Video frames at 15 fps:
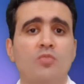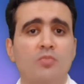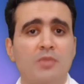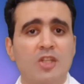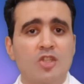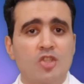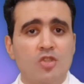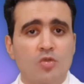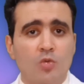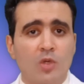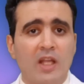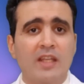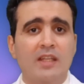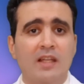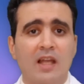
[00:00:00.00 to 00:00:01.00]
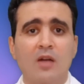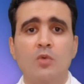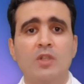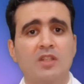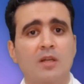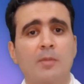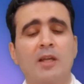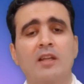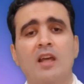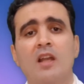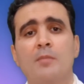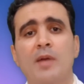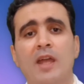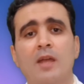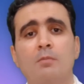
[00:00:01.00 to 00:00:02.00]
مش قليل قوي طبعا أنا
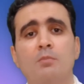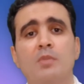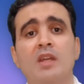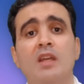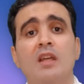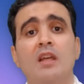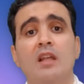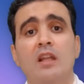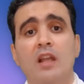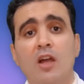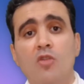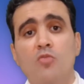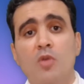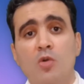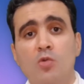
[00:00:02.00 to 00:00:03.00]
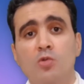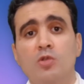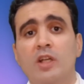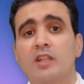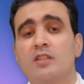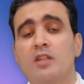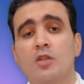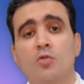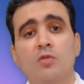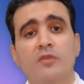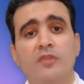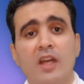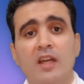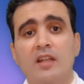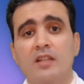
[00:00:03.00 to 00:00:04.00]
بحب لو موجود عطر يكون
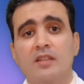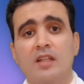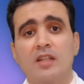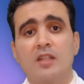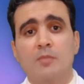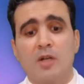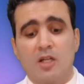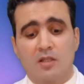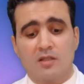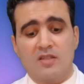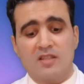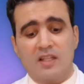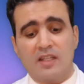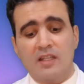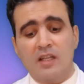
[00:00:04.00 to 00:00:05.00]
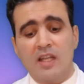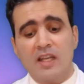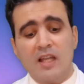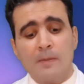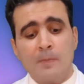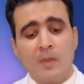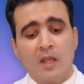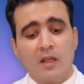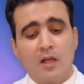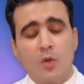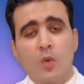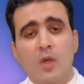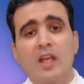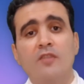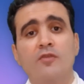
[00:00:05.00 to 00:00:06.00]
في اخر التركيبه خالص لكن هنا
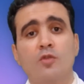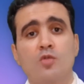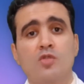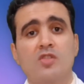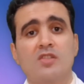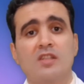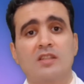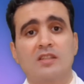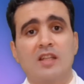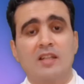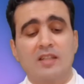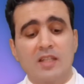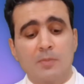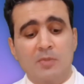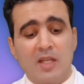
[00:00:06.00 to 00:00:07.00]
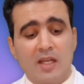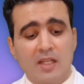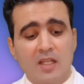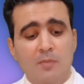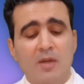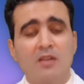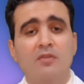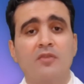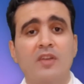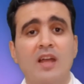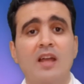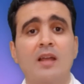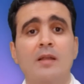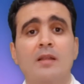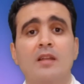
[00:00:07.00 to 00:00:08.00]
هو جاي في نص الترتيب تقريبا ف
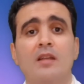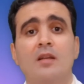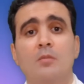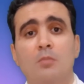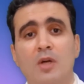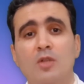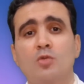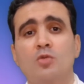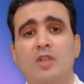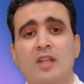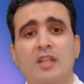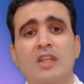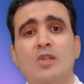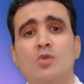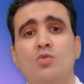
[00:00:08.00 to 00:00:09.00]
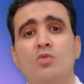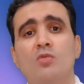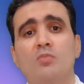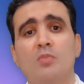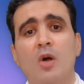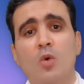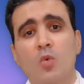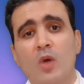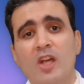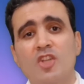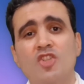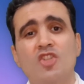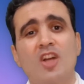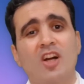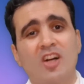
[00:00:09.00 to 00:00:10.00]
برضه تركيزه ما
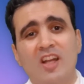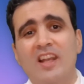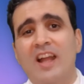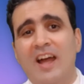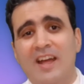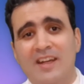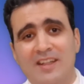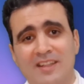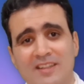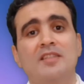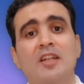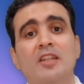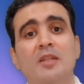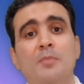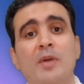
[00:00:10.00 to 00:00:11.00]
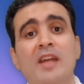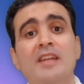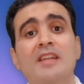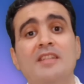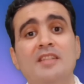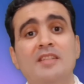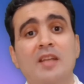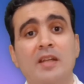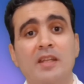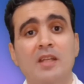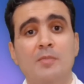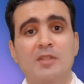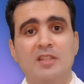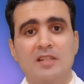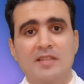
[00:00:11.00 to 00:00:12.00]
هواش اقل حاجه طيب هي دي
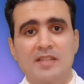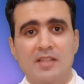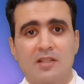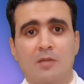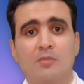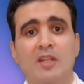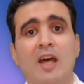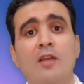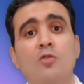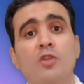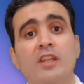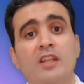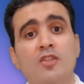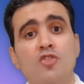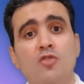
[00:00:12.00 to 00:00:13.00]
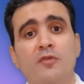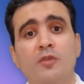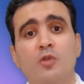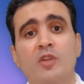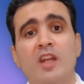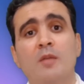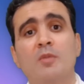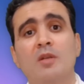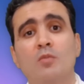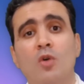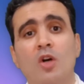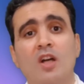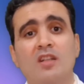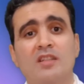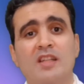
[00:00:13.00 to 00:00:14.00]
تركيبه السيرم تعالوا كده نشوف ونعمل
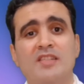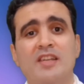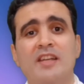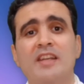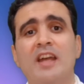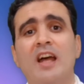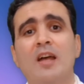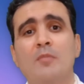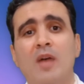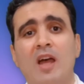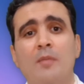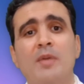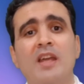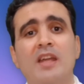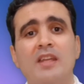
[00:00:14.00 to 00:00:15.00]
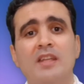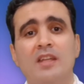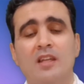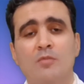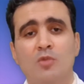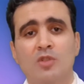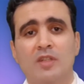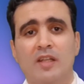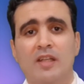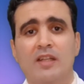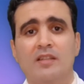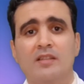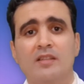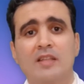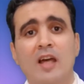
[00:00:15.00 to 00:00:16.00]
مقارنه سريعه مع باقي
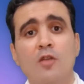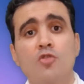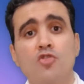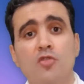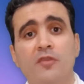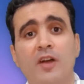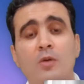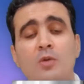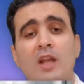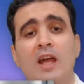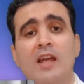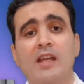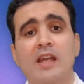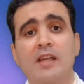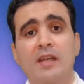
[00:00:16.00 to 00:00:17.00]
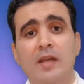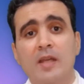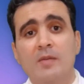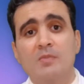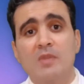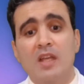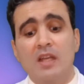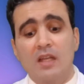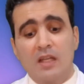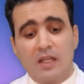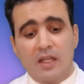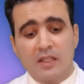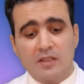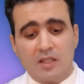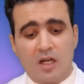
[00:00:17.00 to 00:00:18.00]
المنتجات تعالوا نشوف اول حاجه كريم
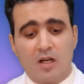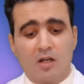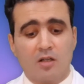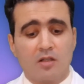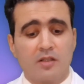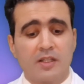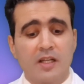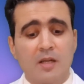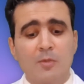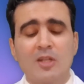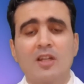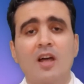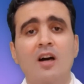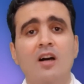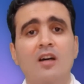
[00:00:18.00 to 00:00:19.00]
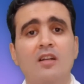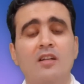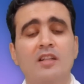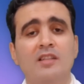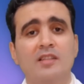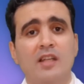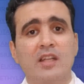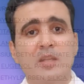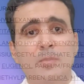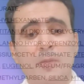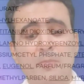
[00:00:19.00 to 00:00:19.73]
النهار كريم النهار التركيبه